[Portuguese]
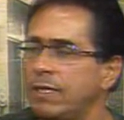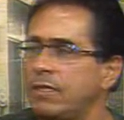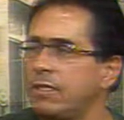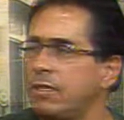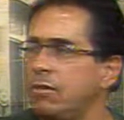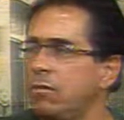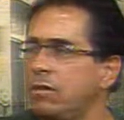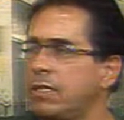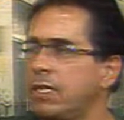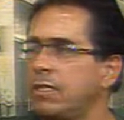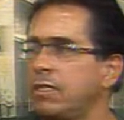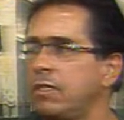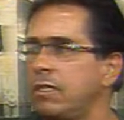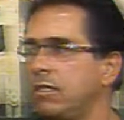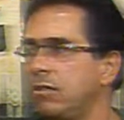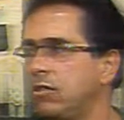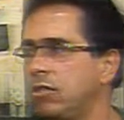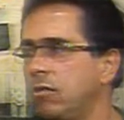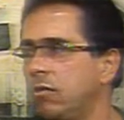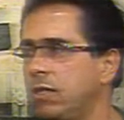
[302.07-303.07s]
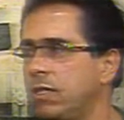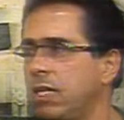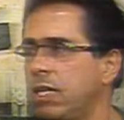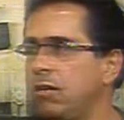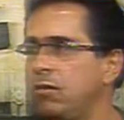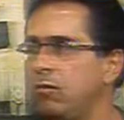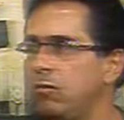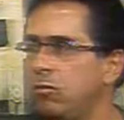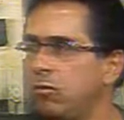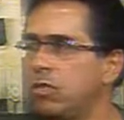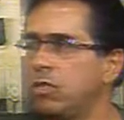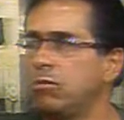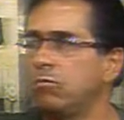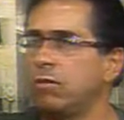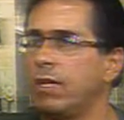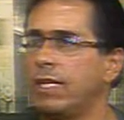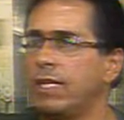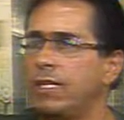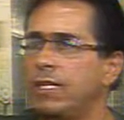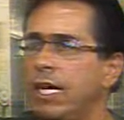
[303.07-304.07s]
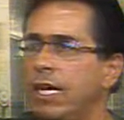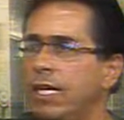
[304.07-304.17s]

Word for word: 55, 58, né, que